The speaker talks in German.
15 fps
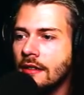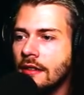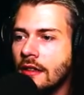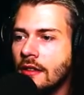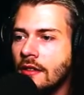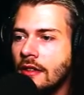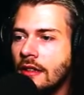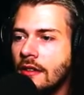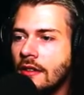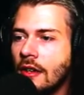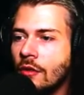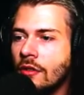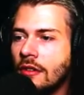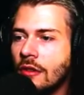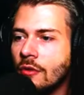Dann sieht's
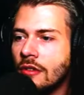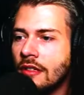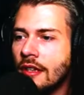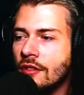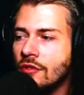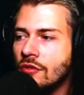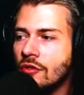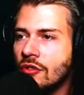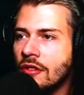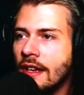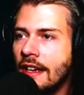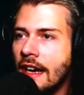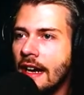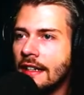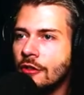ausdauertechnisch,
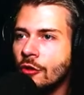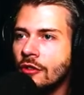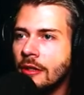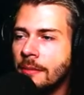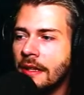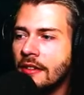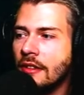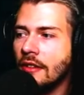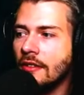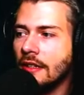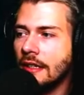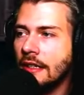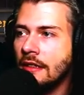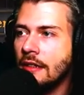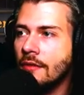naja, könnte besser sein.